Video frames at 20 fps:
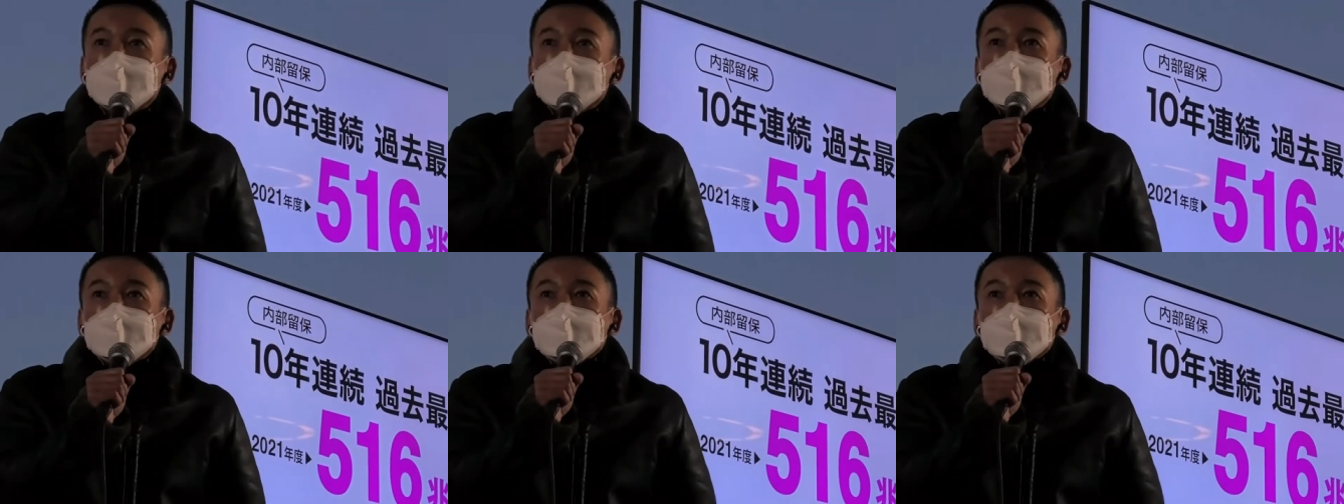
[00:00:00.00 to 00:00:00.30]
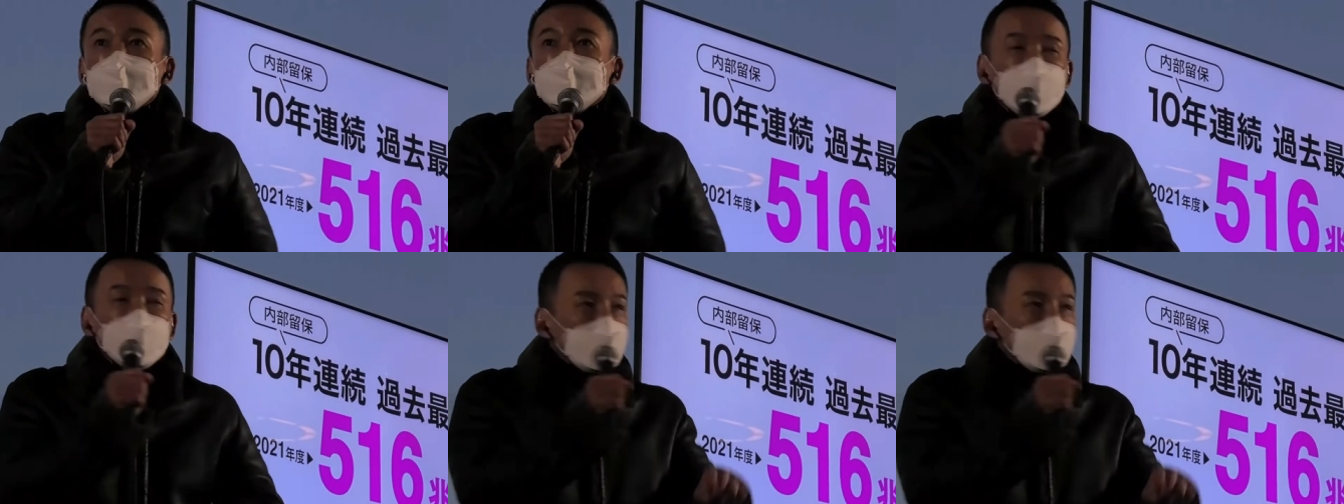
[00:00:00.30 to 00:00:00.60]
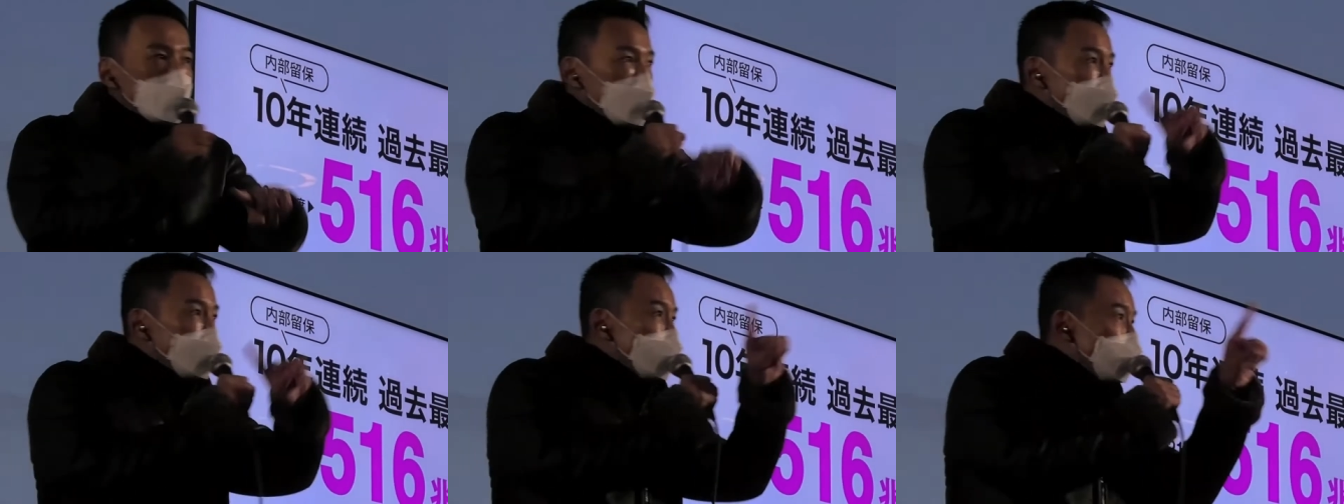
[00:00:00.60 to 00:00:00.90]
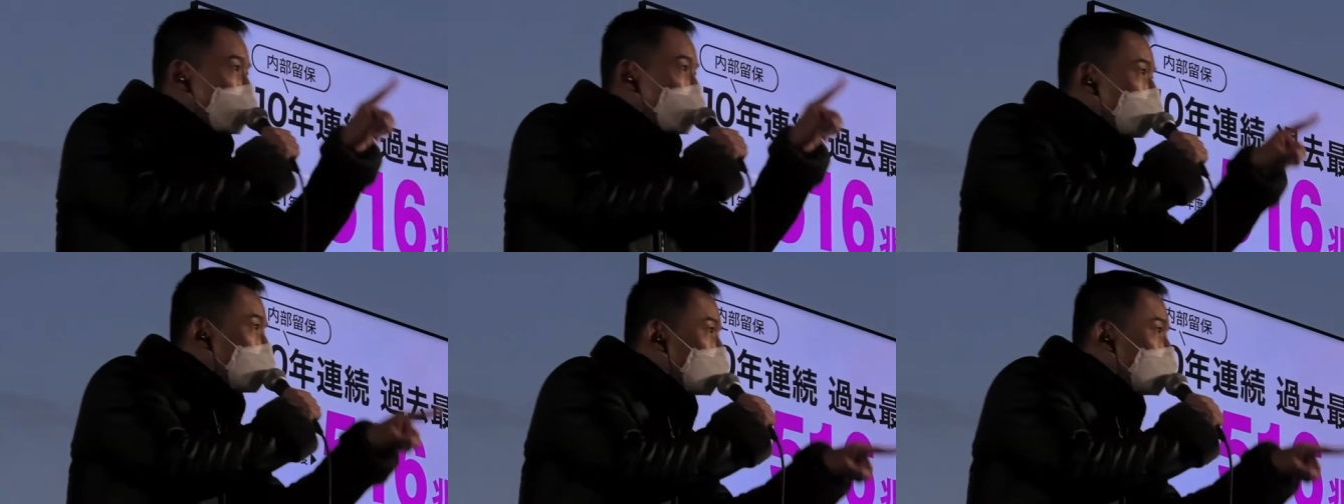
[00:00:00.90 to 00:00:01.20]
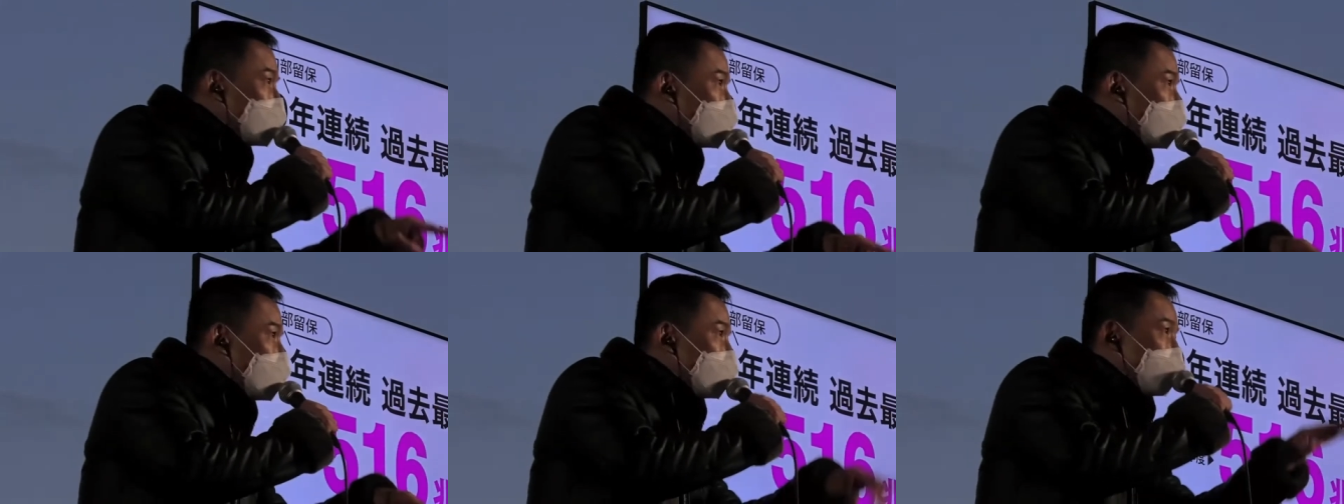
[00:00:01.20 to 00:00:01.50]
えてみて
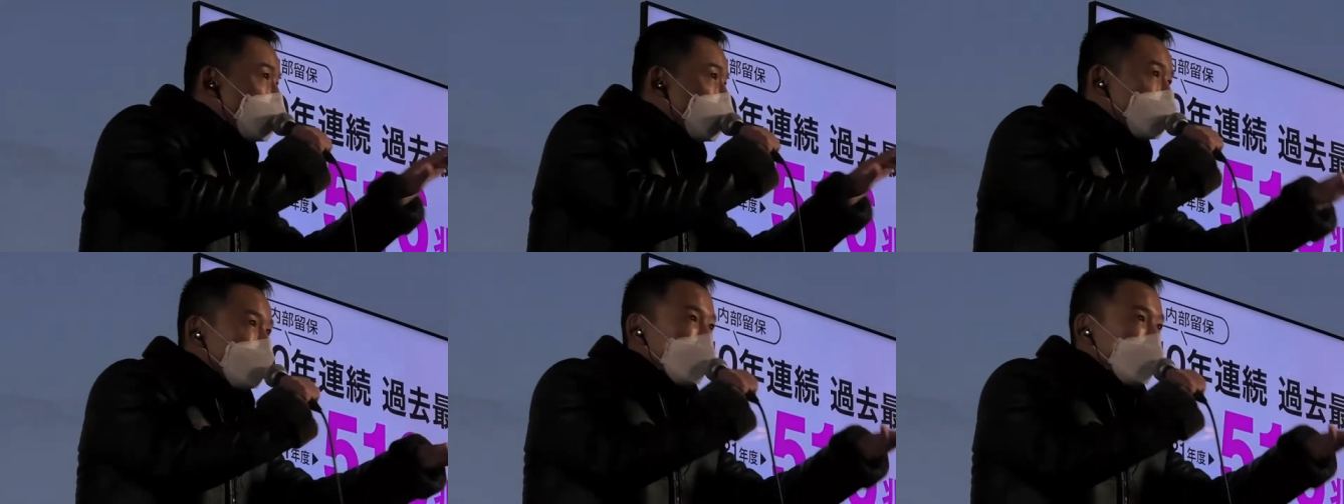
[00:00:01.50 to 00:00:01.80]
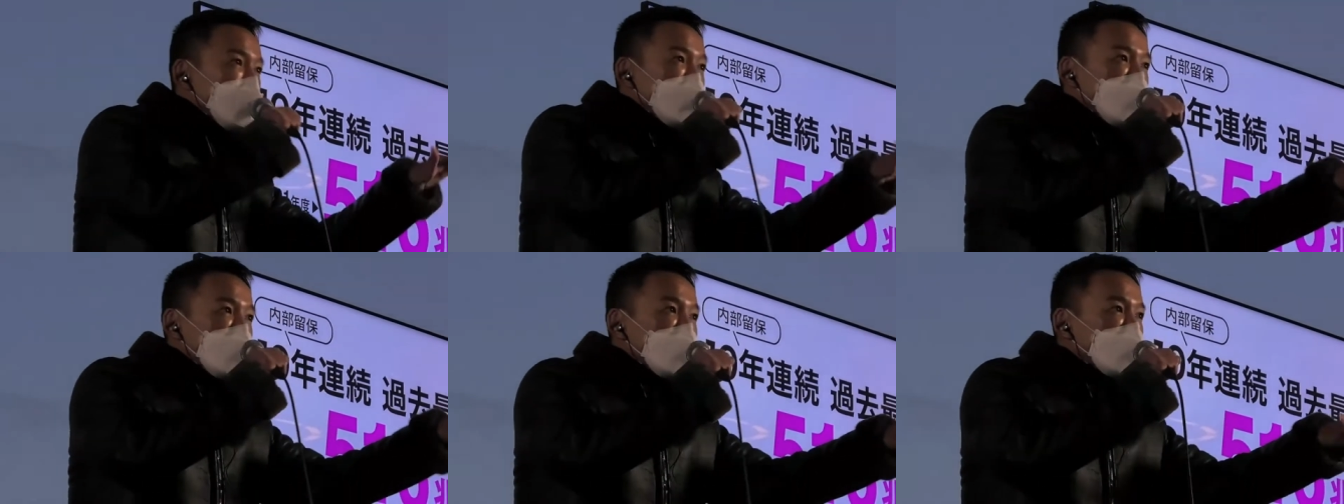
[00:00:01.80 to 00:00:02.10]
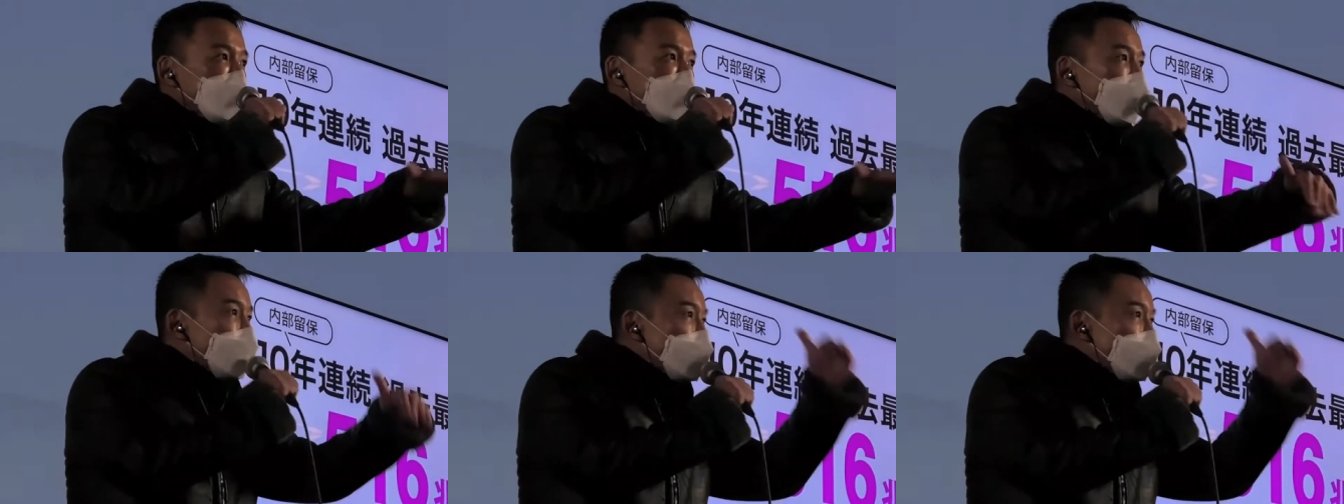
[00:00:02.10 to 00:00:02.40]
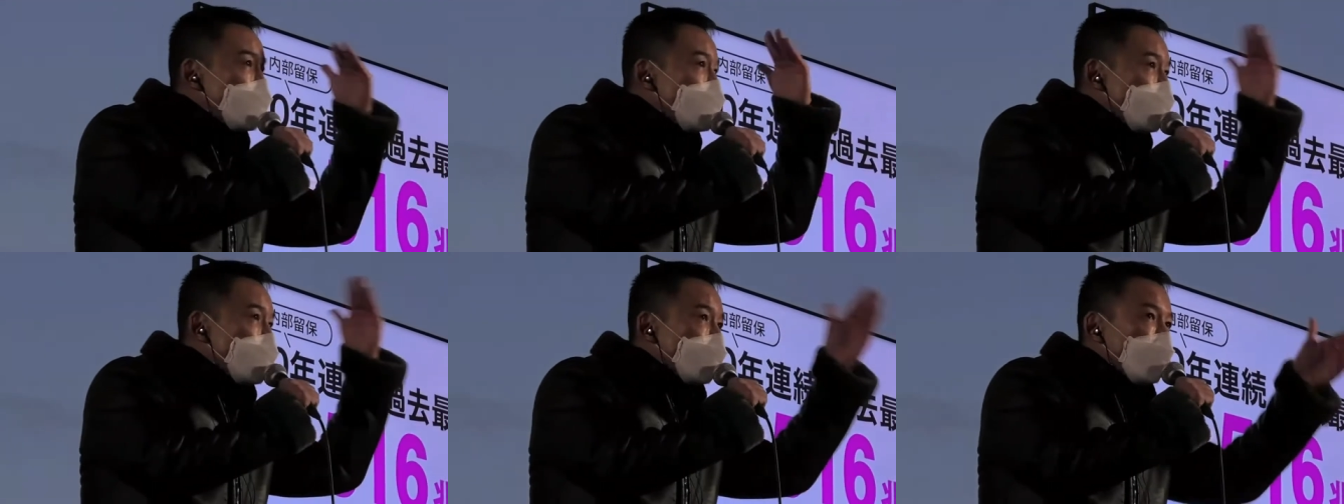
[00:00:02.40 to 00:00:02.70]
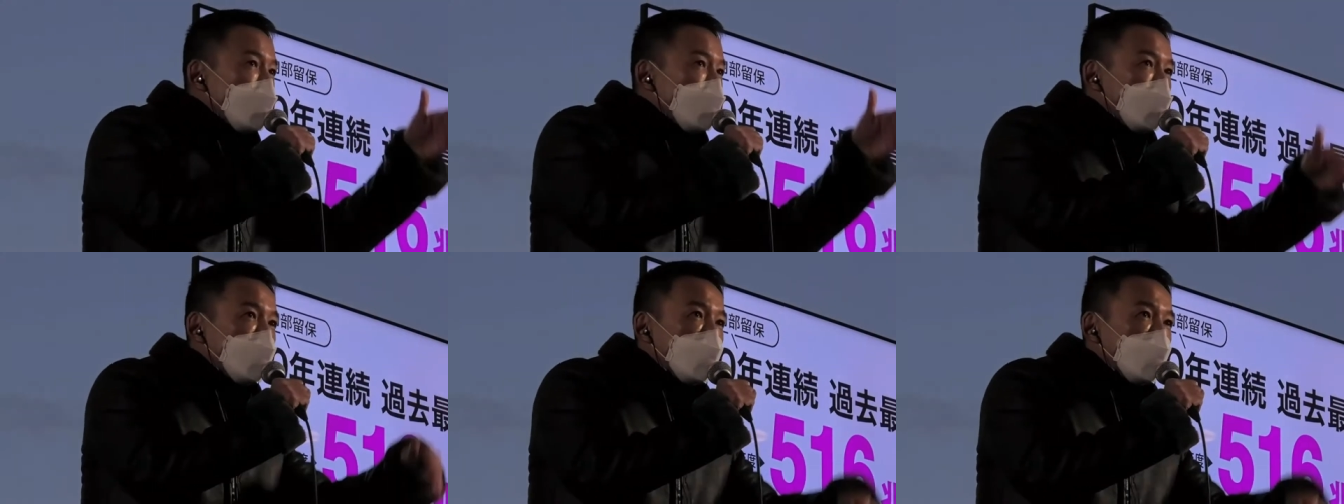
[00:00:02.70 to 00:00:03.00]
どうしてこの日本の中で非正規
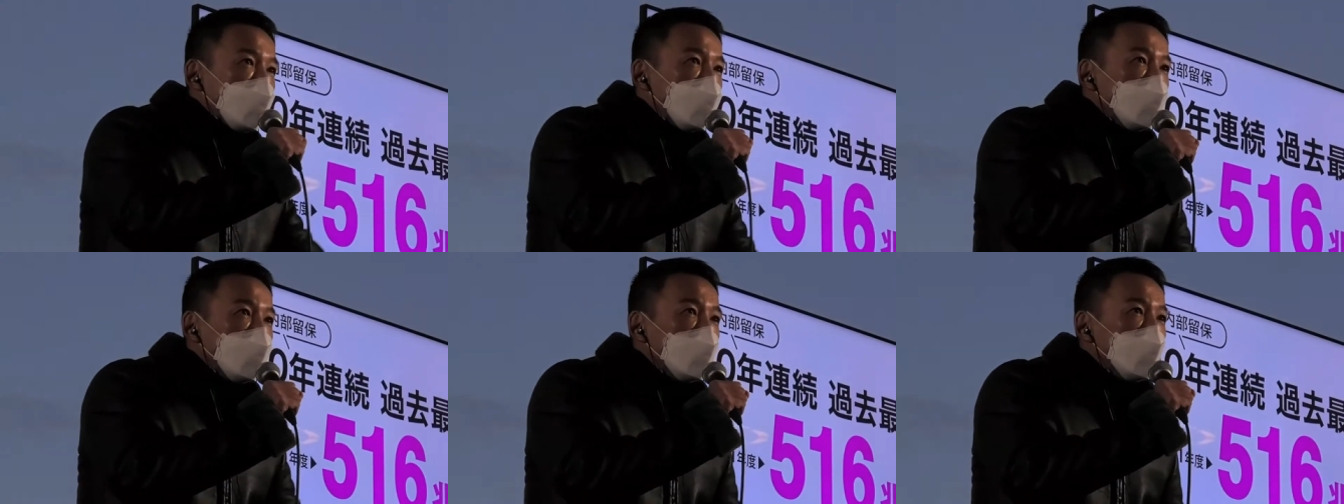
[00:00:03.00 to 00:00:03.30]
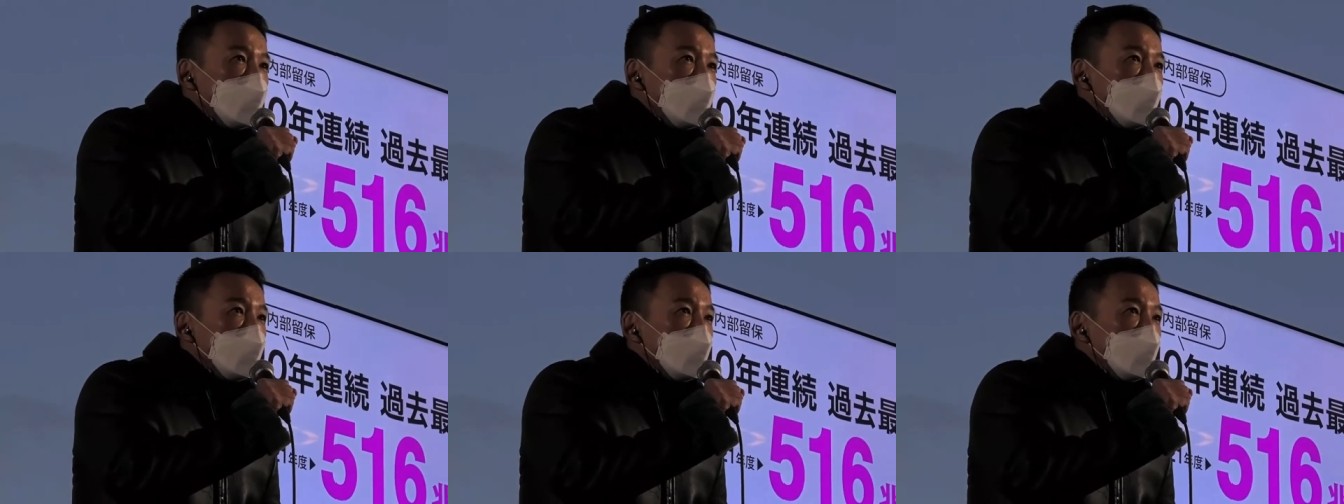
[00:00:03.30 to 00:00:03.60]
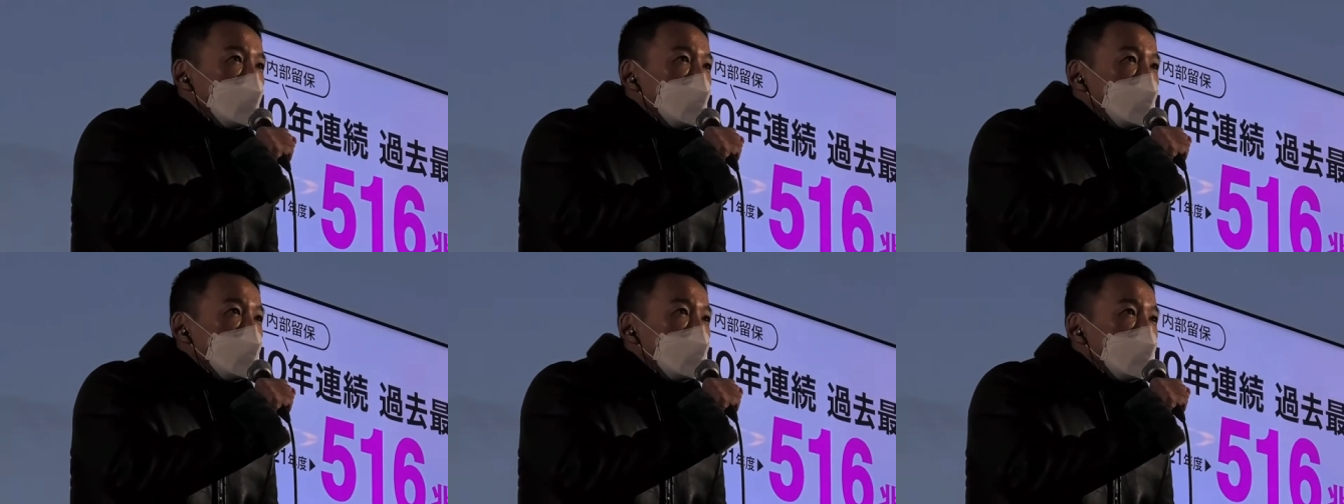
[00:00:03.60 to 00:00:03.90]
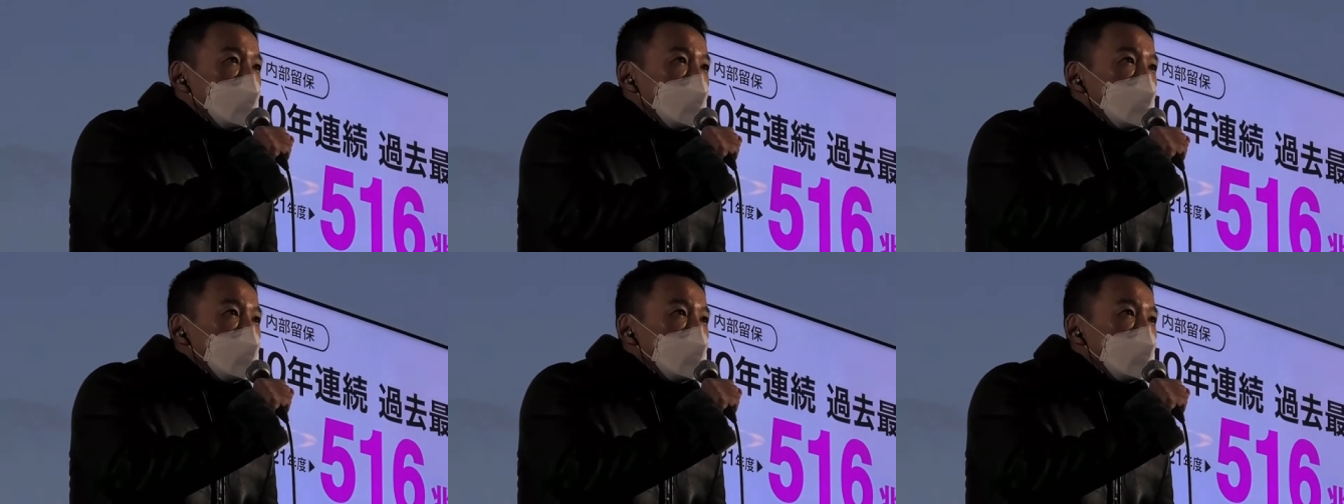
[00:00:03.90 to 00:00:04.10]
労働が4割超えんの